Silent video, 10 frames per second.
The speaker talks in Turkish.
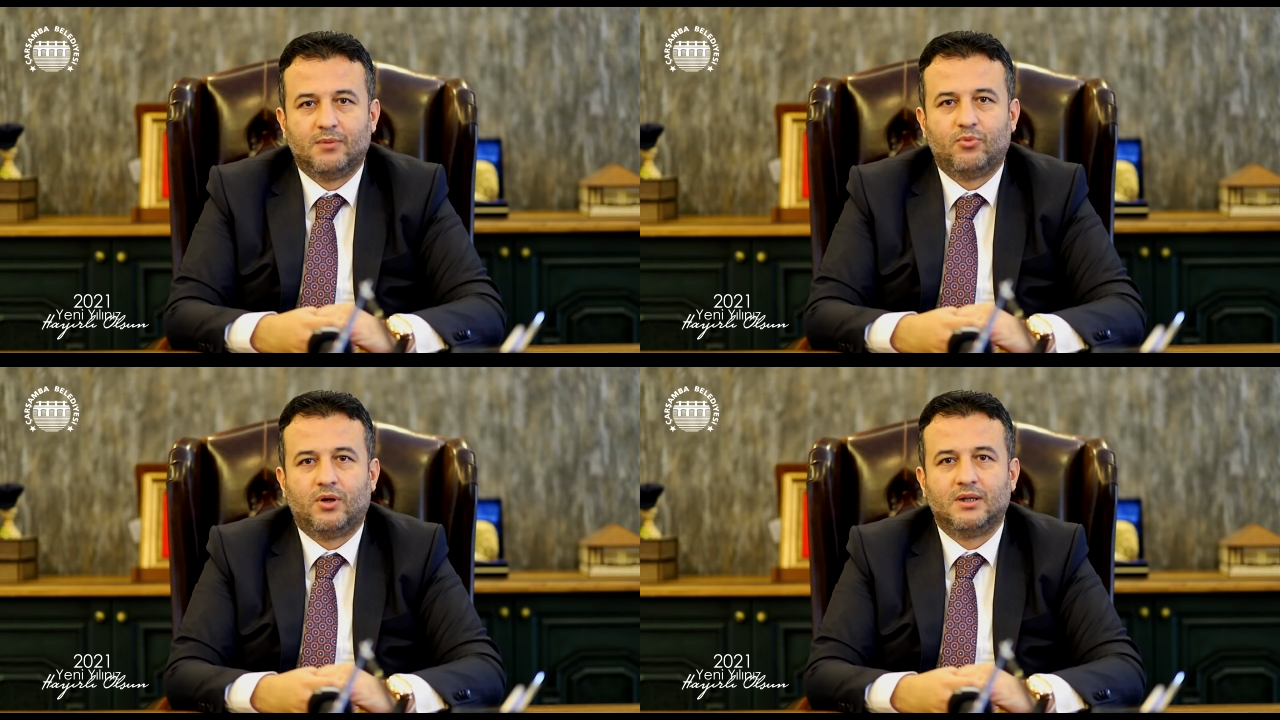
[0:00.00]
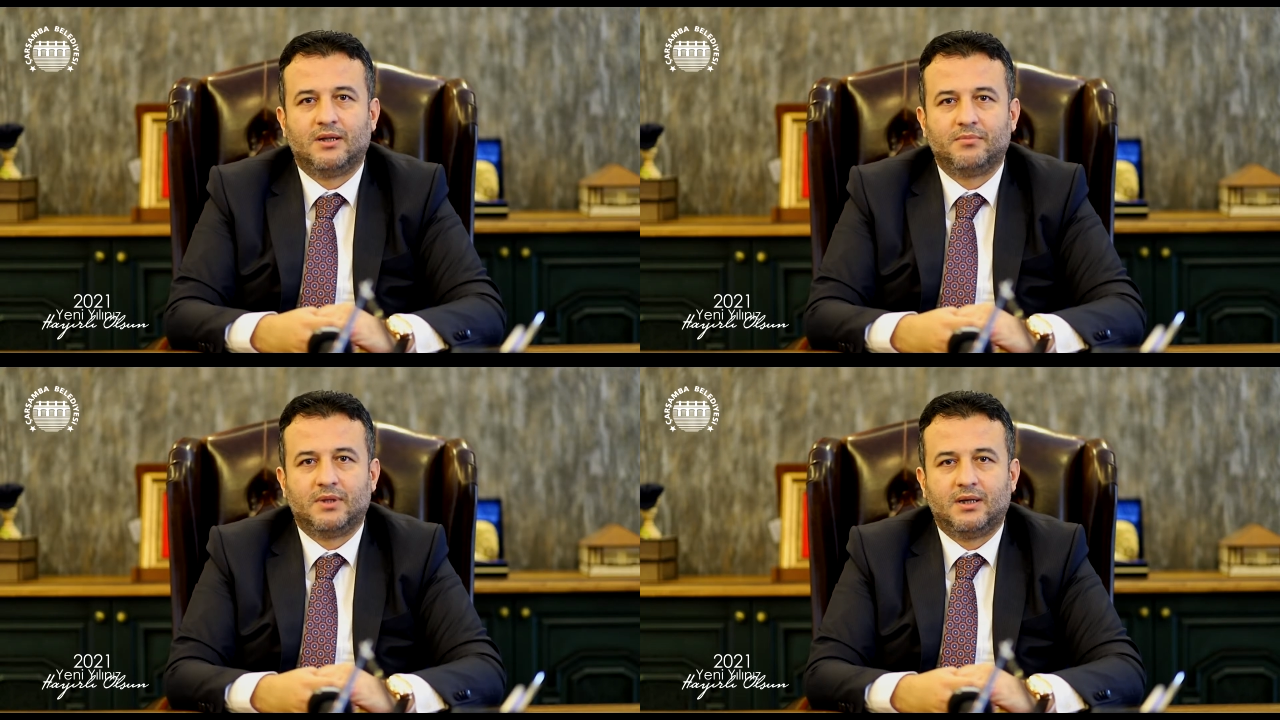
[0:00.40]
Bu
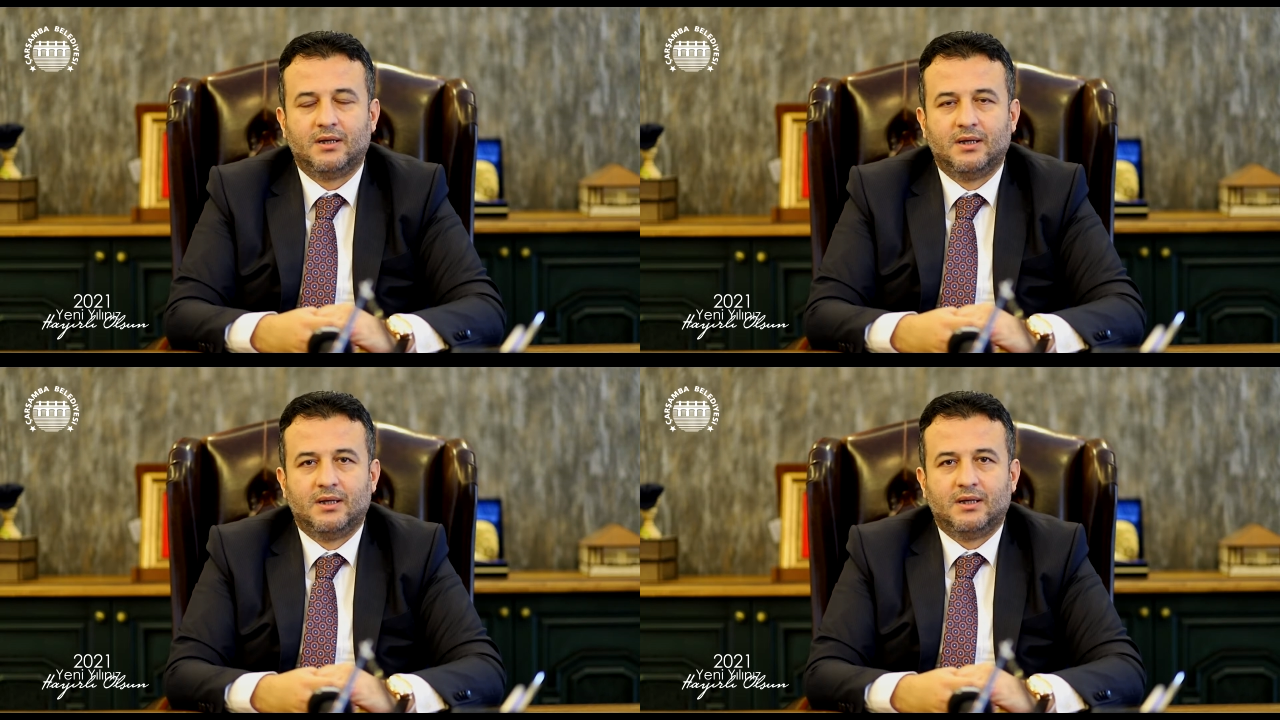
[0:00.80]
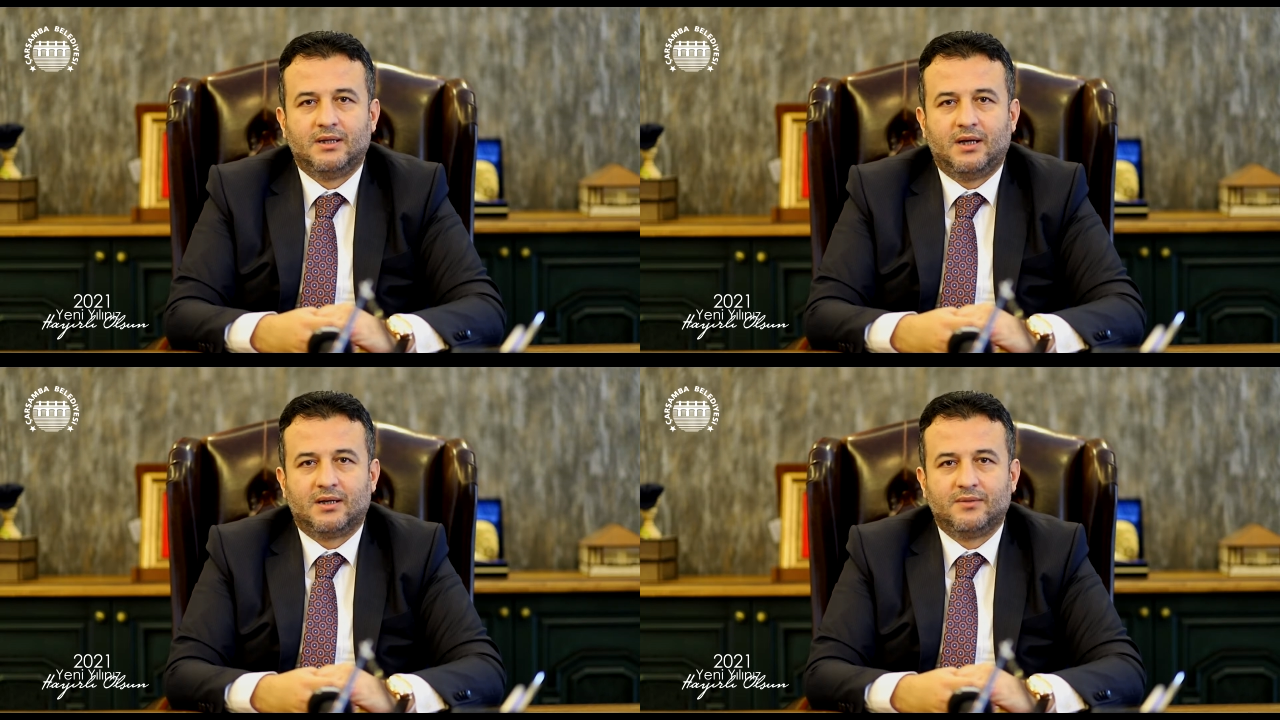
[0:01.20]
anlamda
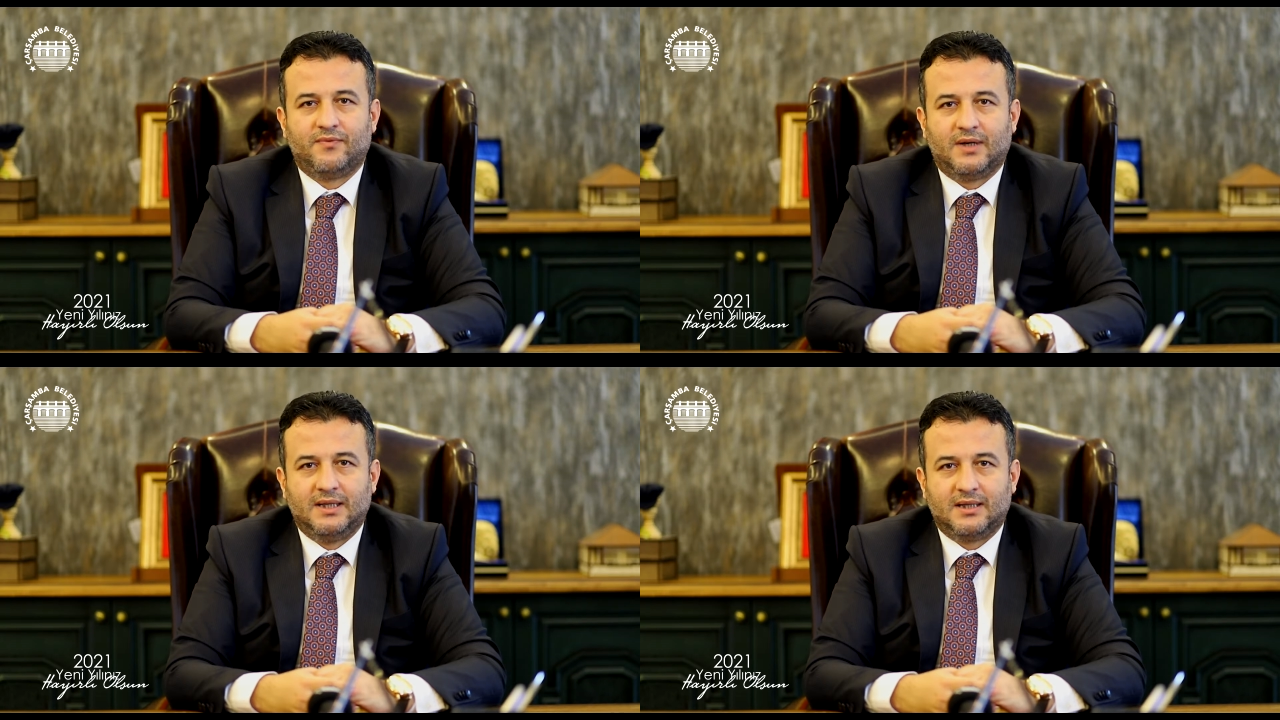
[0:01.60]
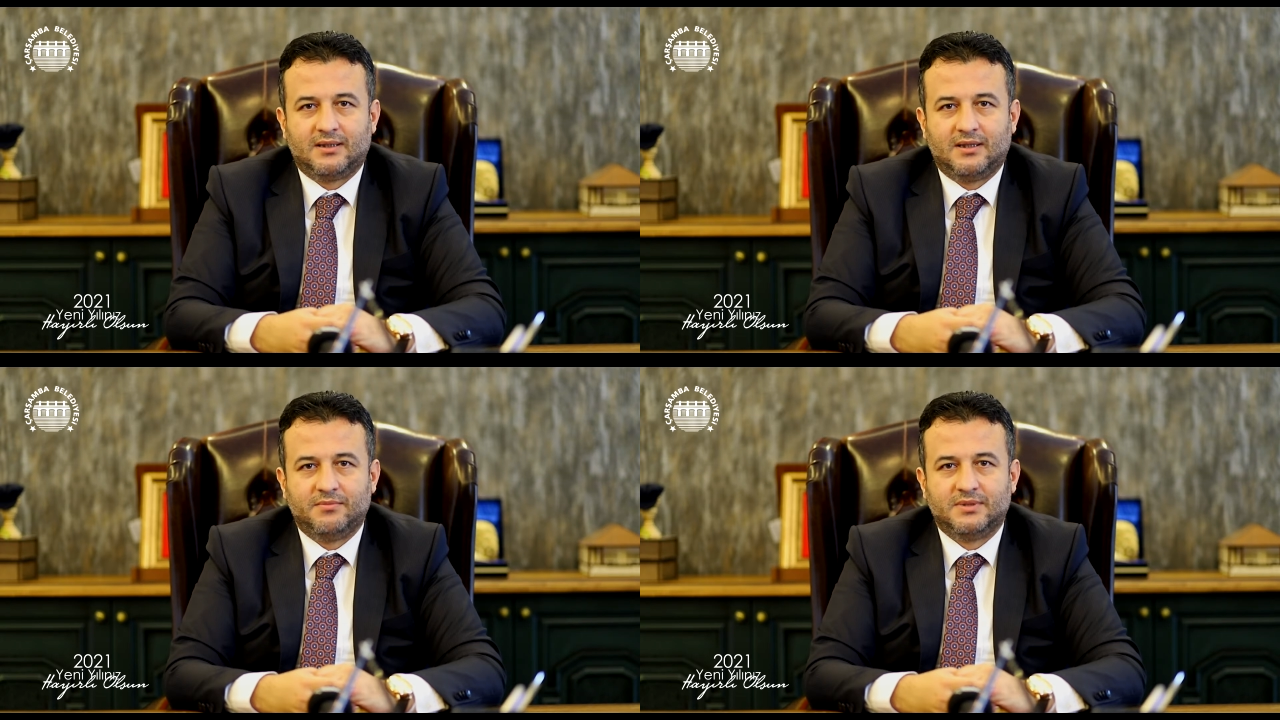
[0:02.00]
yardım
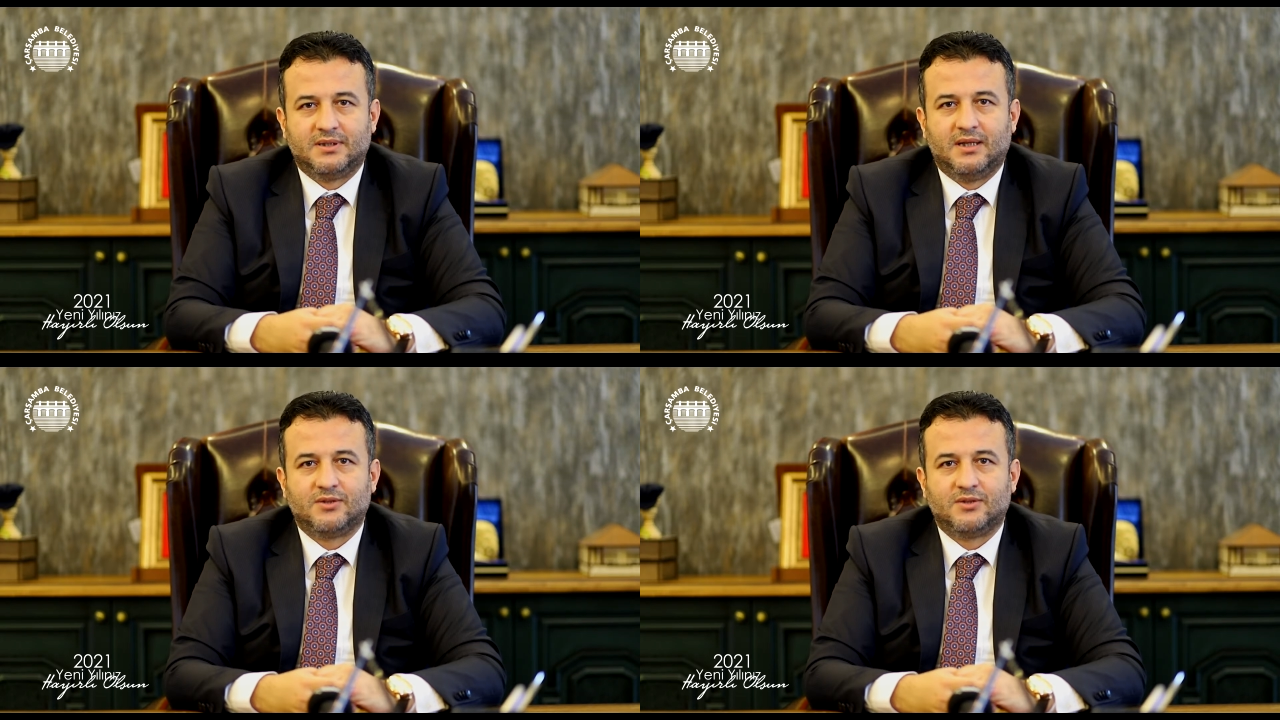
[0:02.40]
faaliyetlerimizde,